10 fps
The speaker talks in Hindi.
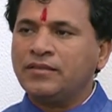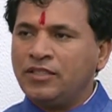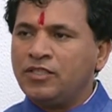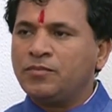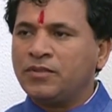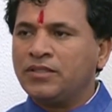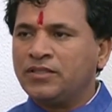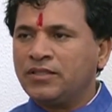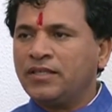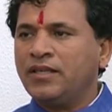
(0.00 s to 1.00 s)
तीस
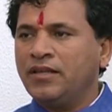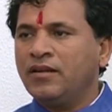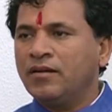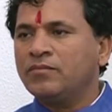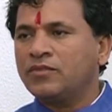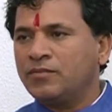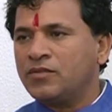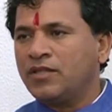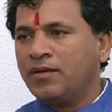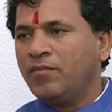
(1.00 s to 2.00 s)
प्रतिशत की इनकम
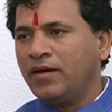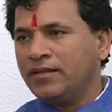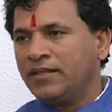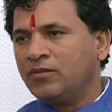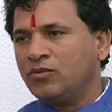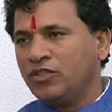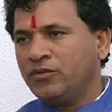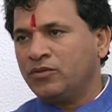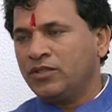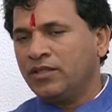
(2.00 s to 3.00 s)
समझते हैं मानते हैं उतनी
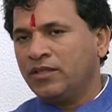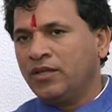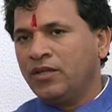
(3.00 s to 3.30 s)
होती है